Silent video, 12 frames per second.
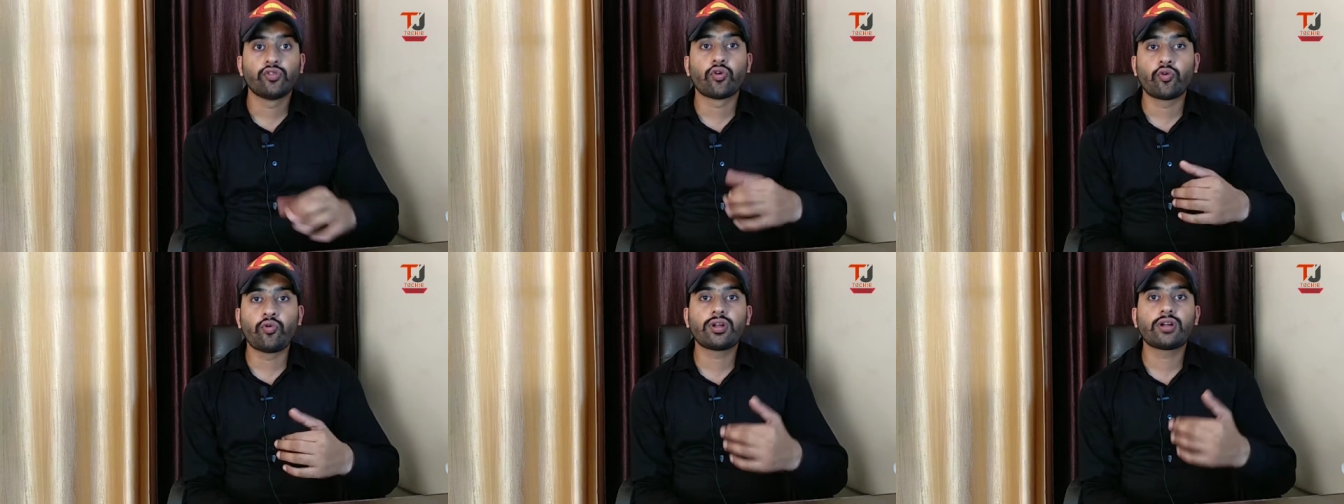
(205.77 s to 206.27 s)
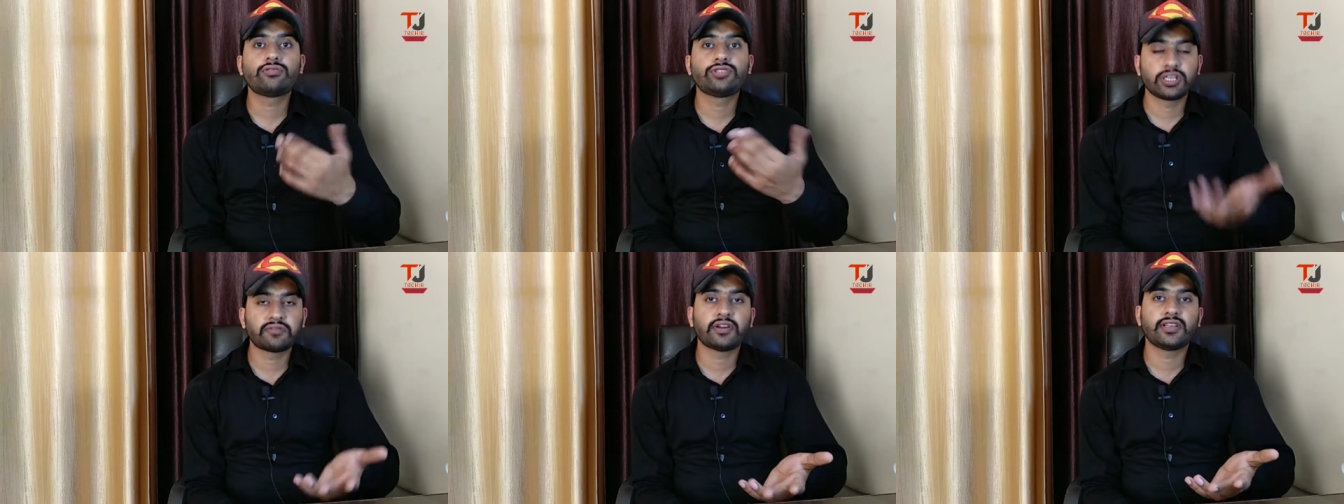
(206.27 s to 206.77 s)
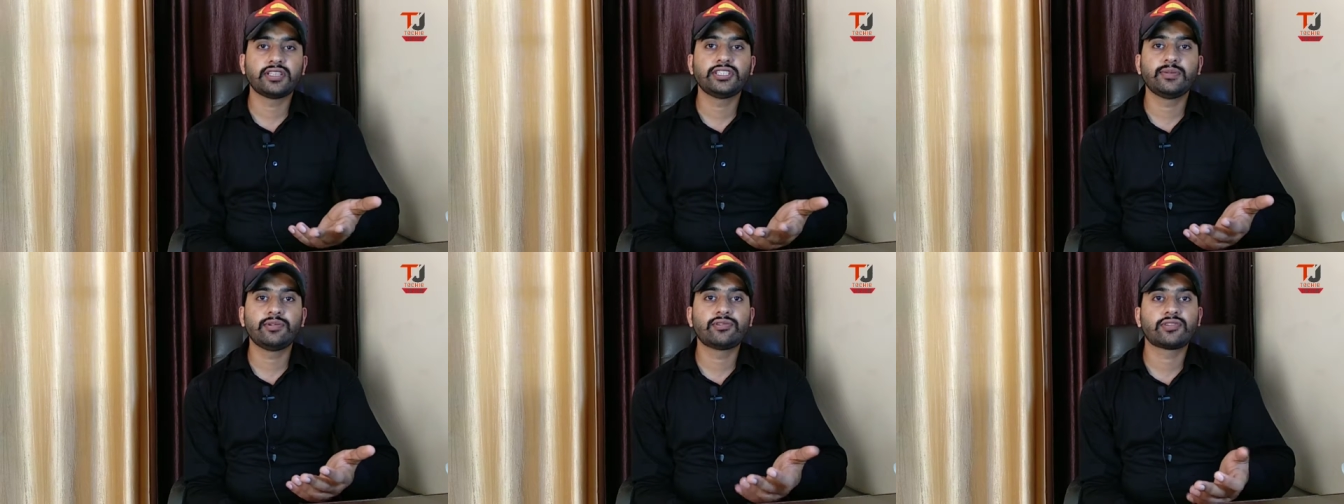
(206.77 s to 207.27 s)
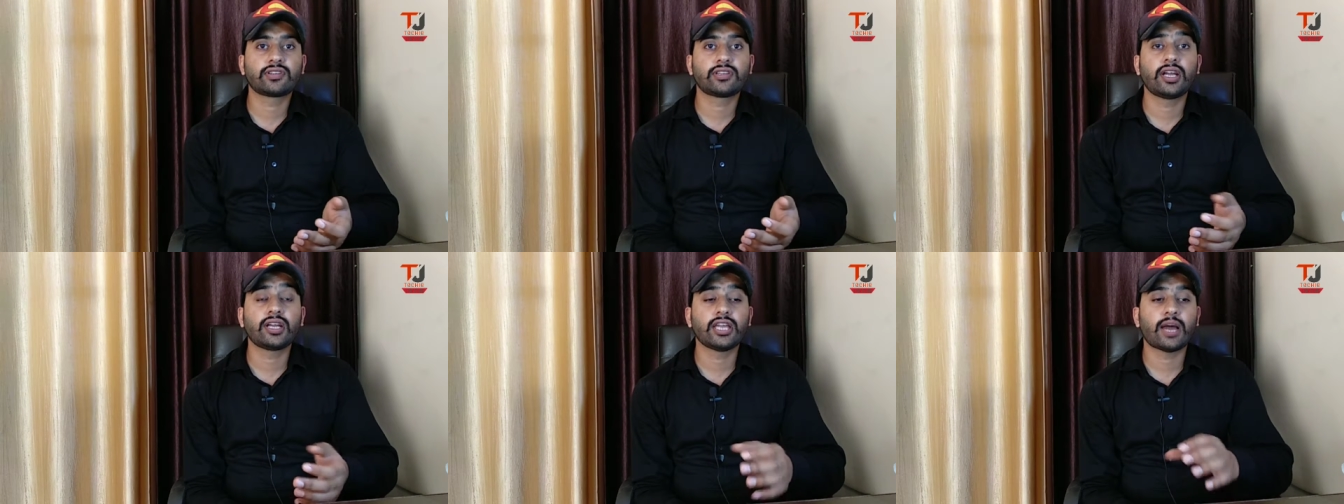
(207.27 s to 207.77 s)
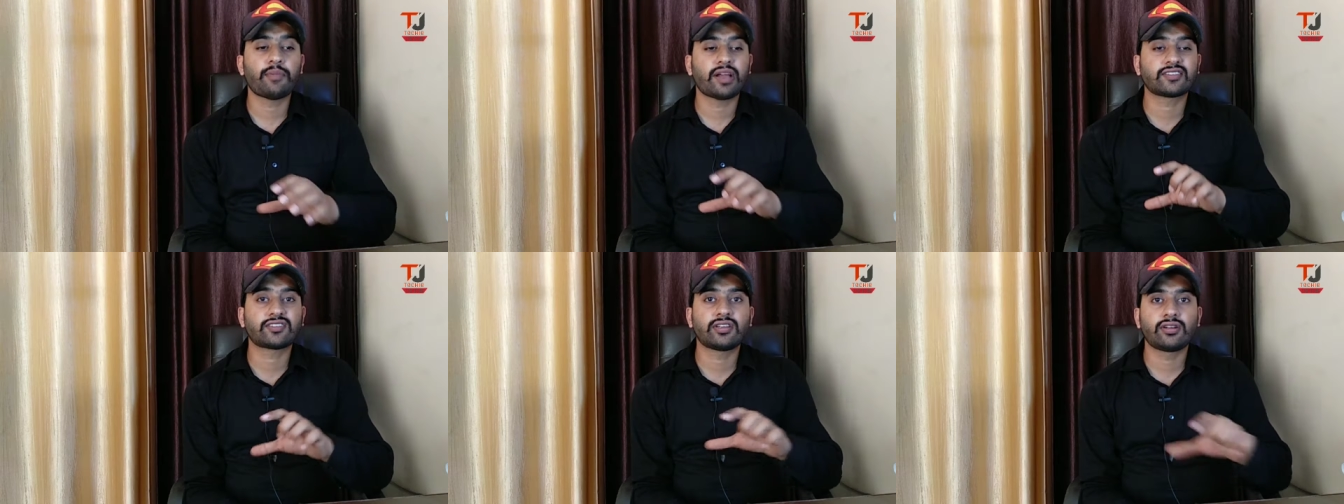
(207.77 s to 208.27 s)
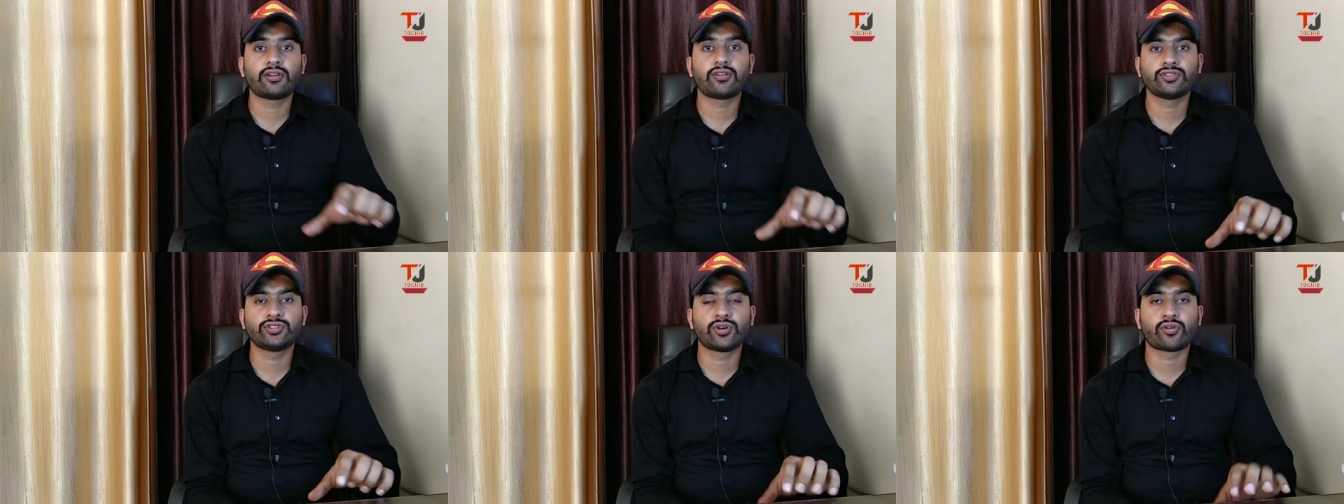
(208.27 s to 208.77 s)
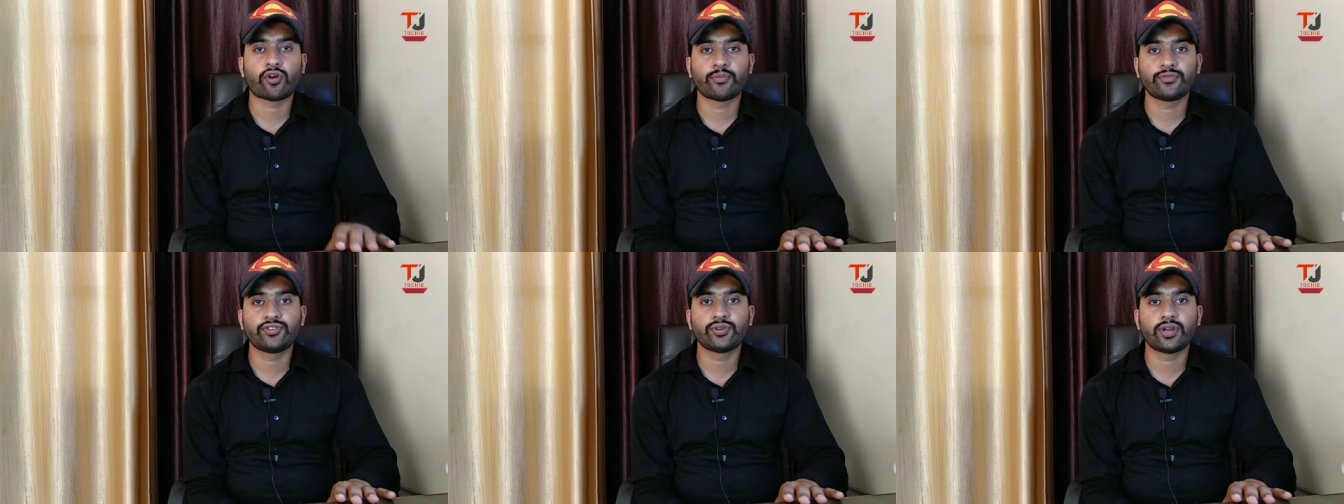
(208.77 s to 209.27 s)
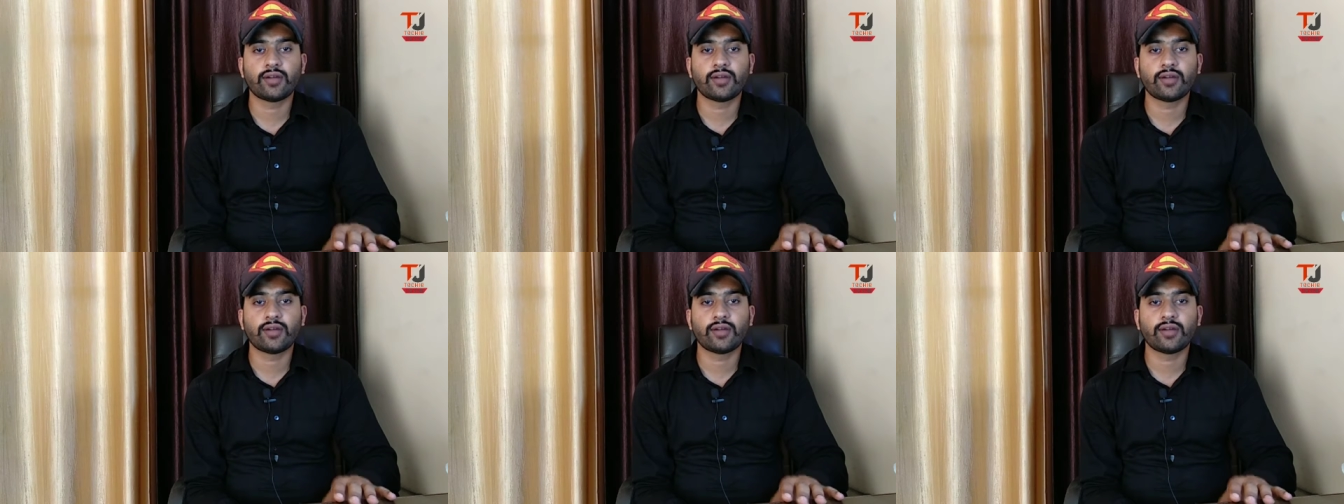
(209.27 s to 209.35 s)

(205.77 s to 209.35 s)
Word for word: तो रूट का कुछ एक फ़ायदा ये भी हो सकता है कि आप एक्सटर्नल रॉम्स जो